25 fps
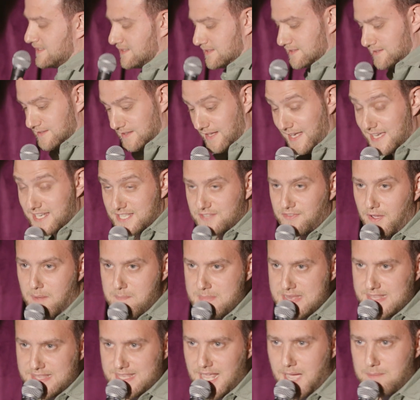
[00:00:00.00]
Nee, das war
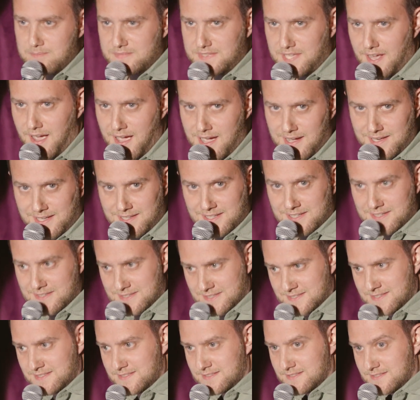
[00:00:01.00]
mitten am Tag.
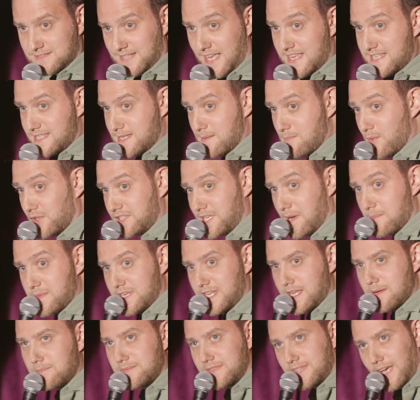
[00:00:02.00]
Da ist eine Mutter mit
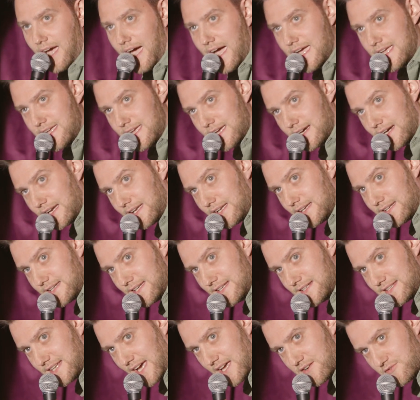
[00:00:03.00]
ihrem dreijährigen
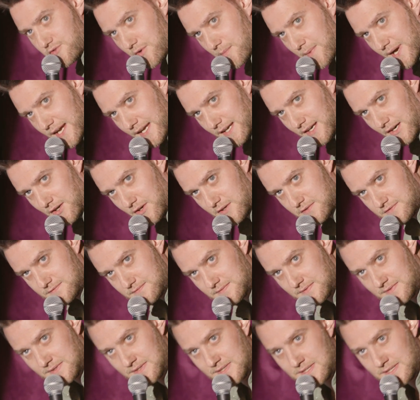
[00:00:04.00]
Kind dran vorbeigelaufen.